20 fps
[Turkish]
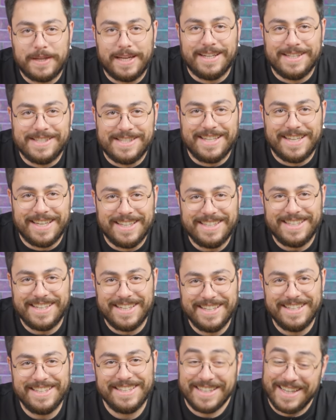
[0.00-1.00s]
gelecek
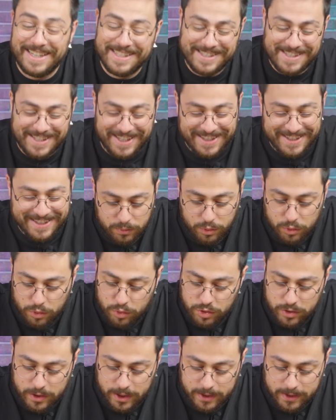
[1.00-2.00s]
yersen. Bu
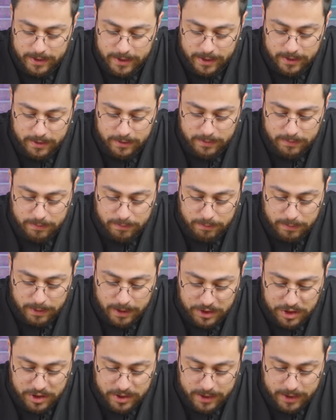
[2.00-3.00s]
ücretten
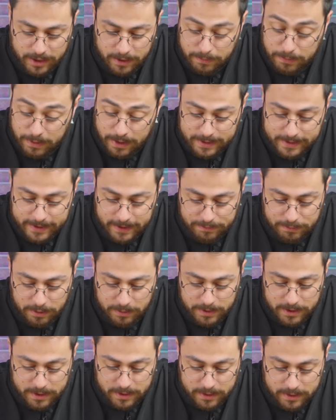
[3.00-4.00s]
başta
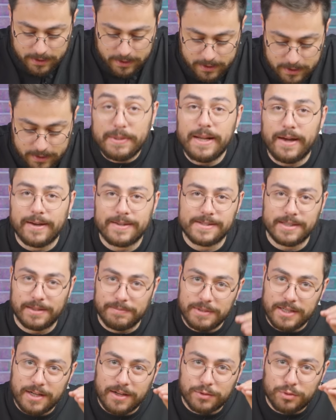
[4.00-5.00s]
bahsetmemiştiniz.
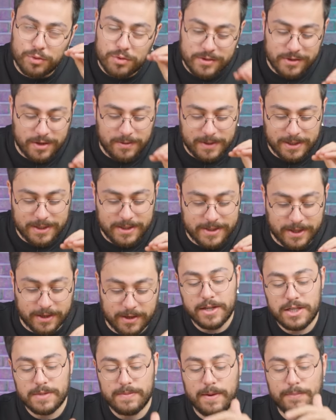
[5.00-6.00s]
Bıraksan 1600 lira mı alacak?
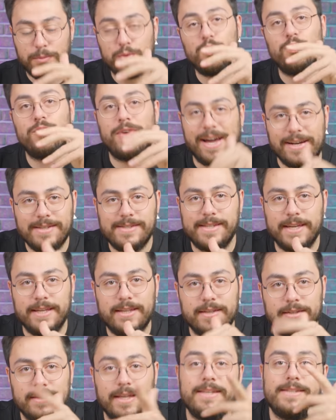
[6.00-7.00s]
Acaba bunu versek
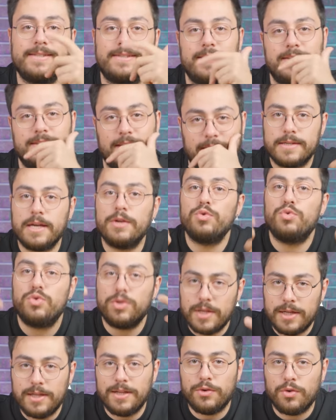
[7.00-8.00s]
ne isteyecek? Sen
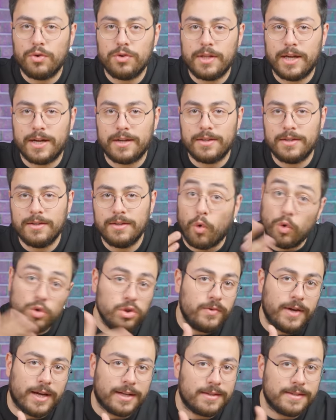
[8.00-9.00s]
350'yi gönderdin,
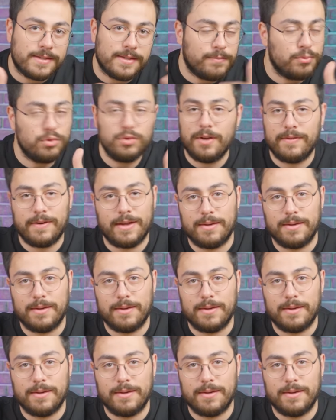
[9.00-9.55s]
onu verdiysen bunu da